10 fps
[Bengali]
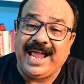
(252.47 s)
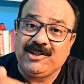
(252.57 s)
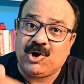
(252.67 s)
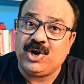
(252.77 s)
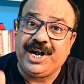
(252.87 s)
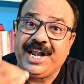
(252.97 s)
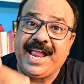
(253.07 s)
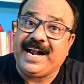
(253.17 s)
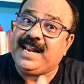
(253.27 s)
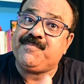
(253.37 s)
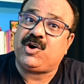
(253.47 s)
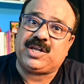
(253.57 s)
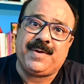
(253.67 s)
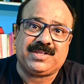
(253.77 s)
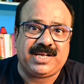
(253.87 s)
এই ধরনের নেগেটিভ
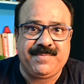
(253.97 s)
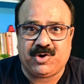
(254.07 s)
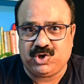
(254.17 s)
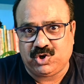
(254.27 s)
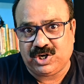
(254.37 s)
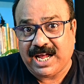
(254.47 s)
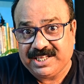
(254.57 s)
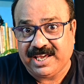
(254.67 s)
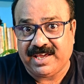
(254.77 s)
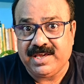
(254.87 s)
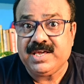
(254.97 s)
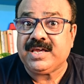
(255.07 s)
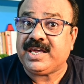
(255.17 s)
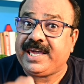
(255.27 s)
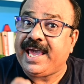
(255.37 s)
কথাবার্তায় মনোযোগ না দিয়ে
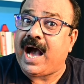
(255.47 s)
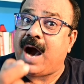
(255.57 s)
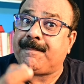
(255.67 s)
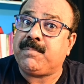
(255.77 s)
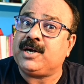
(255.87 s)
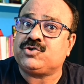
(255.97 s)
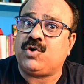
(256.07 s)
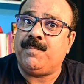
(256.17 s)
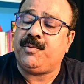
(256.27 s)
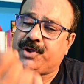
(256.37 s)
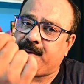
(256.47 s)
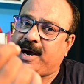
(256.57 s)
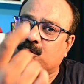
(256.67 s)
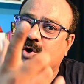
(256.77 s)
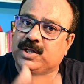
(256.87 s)
কে আপনার সম্পর্কে
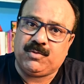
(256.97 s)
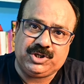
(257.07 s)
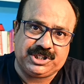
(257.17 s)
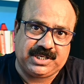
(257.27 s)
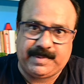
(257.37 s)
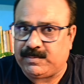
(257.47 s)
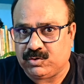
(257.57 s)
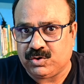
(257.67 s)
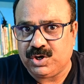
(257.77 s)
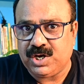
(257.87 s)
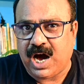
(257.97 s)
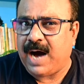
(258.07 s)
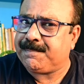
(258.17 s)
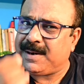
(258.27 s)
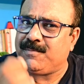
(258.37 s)
ভালো কথা বলছে সেটা ভাবুন
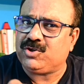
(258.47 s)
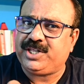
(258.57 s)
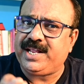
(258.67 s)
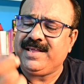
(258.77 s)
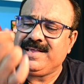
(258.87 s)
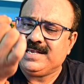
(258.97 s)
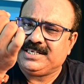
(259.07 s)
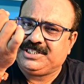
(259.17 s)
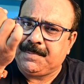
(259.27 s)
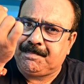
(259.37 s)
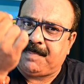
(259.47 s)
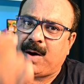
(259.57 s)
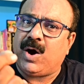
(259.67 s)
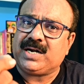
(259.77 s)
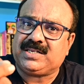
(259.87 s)
আপনার মধ্যে যে
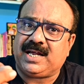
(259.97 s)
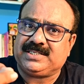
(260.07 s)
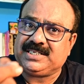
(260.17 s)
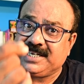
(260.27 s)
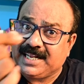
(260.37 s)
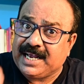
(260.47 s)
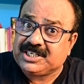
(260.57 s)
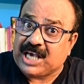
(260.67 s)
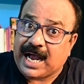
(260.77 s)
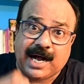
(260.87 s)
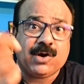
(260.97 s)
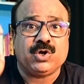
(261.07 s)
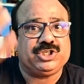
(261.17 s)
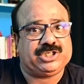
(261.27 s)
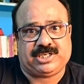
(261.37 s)
পাওয়ারটা আছে সেটাকে
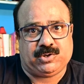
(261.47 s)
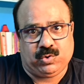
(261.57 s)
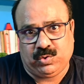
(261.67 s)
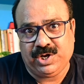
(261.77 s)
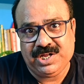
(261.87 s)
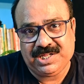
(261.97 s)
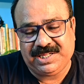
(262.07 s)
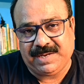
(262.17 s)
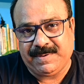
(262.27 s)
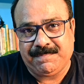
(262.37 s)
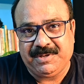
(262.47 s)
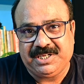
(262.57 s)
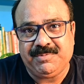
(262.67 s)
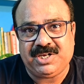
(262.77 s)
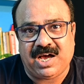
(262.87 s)
জাগানোর চেষ্টা করুন দেখবেন
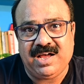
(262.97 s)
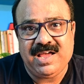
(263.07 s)
পৃথিবীটা